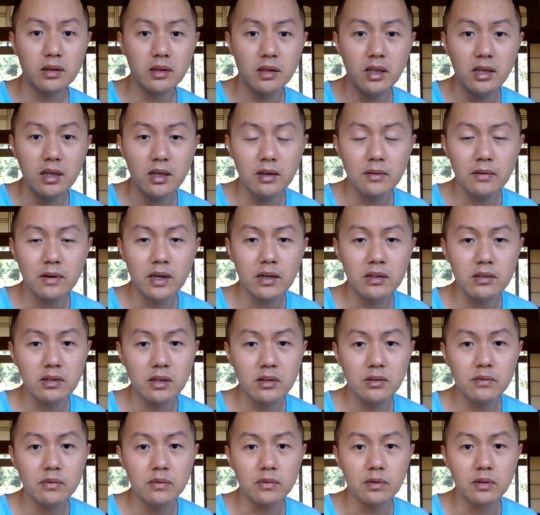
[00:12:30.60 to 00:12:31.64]
地方
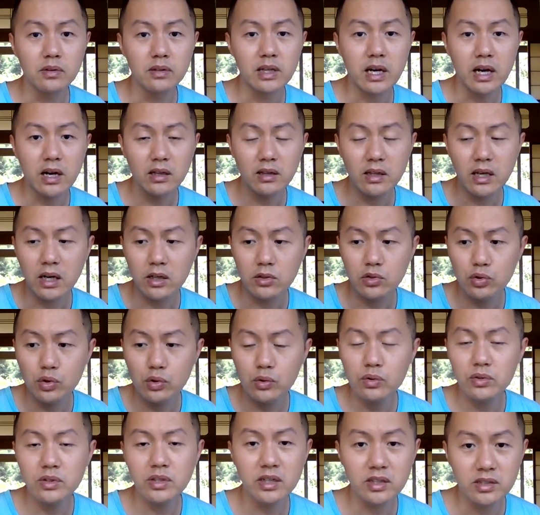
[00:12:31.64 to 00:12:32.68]
政府。当他
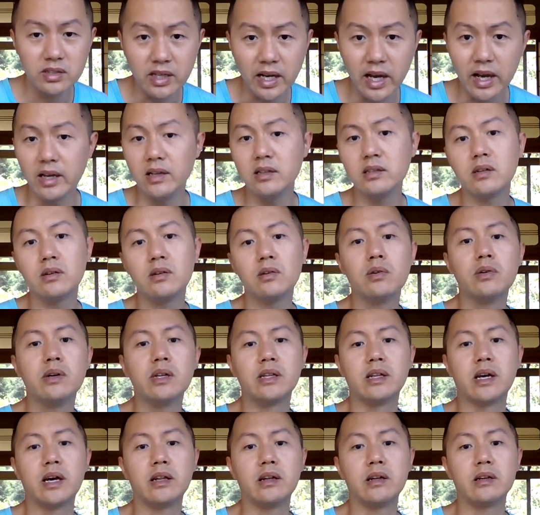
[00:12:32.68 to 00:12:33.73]
出现财政
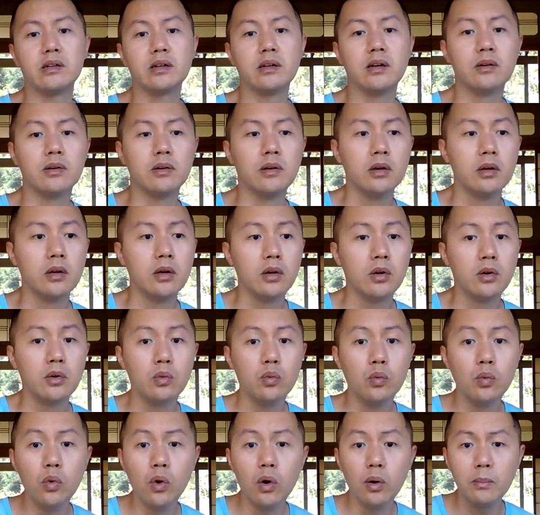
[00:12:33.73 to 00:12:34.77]
困难的时候，
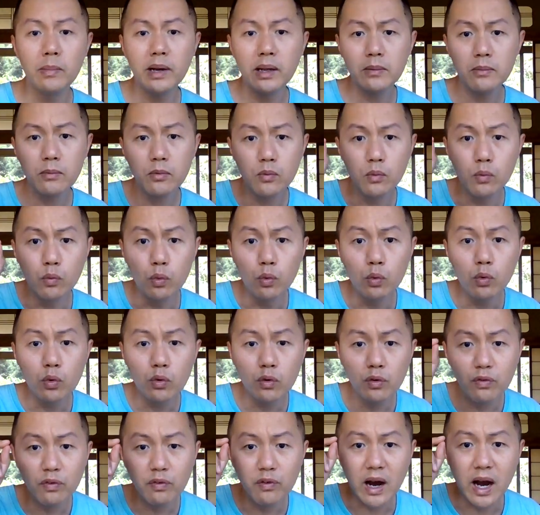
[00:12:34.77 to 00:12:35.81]
我们
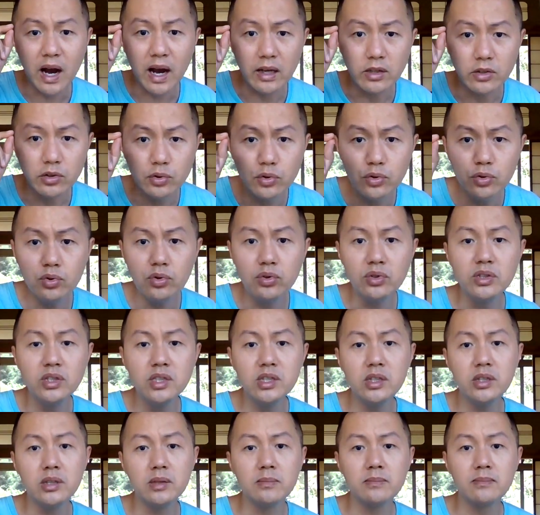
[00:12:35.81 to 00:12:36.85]
无法预
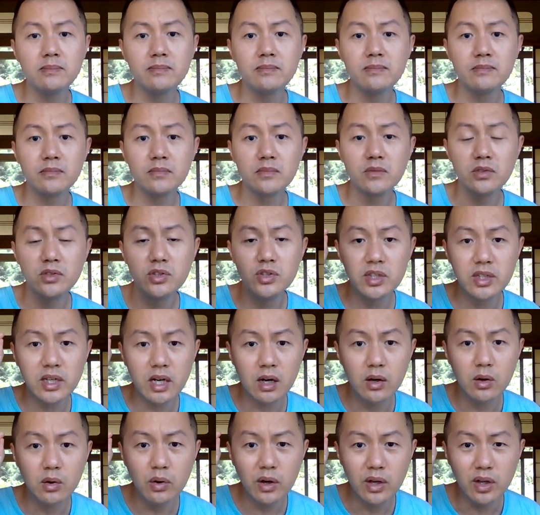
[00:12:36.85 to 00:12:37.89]
计
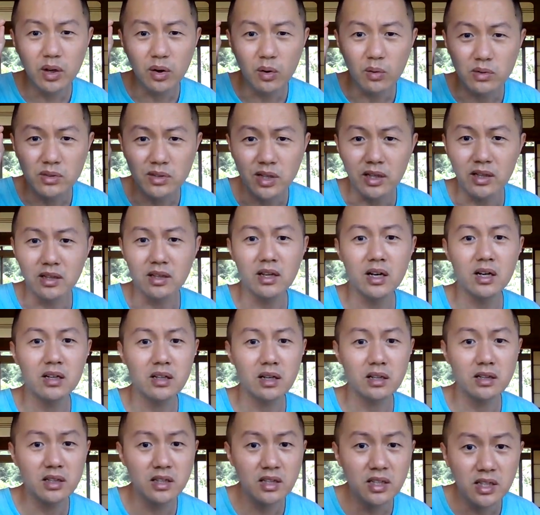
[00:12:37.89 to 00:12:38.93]
将会有怎样
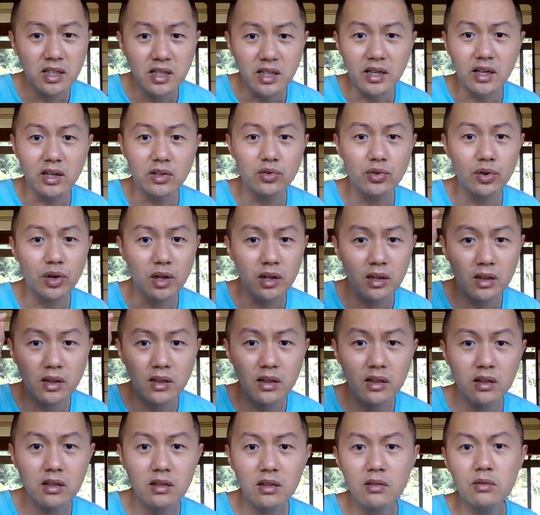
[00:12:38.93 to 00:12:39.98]
的铁拳
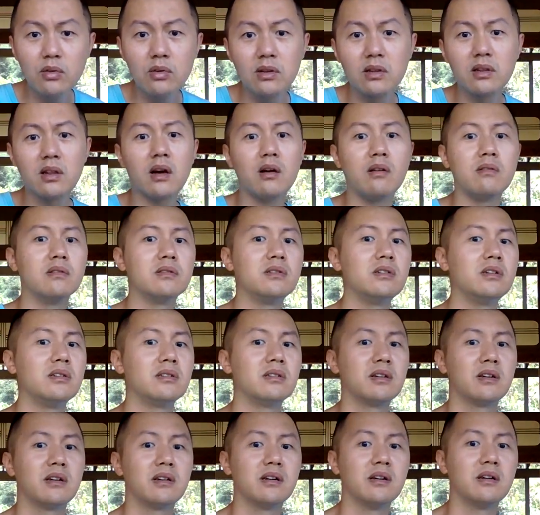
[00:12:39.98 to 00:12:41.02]
落落进
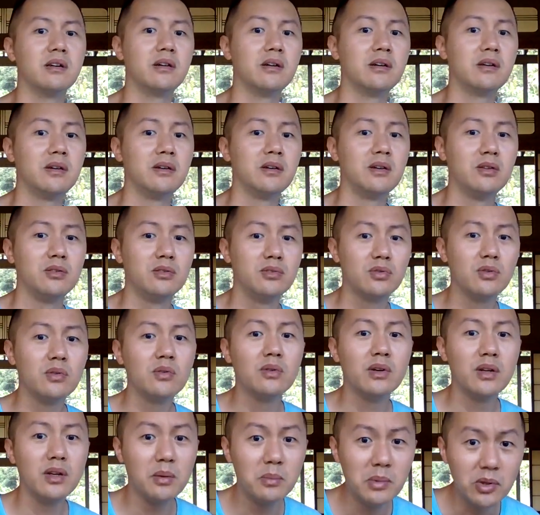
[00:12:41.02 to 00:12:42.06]
这个中
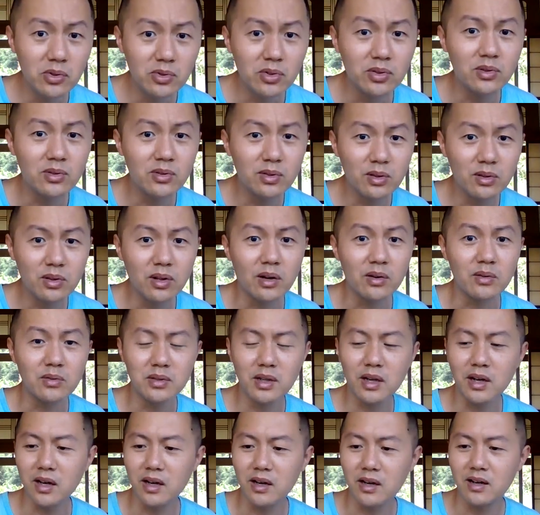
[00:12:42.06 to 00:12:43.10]
国人民群众头
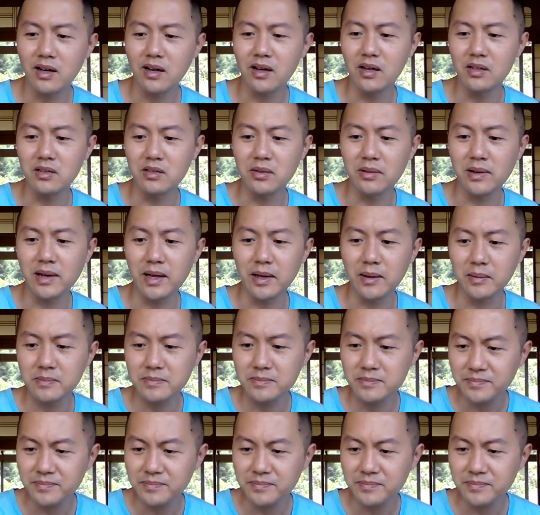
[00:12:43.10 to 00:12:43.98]
上啊，是吧？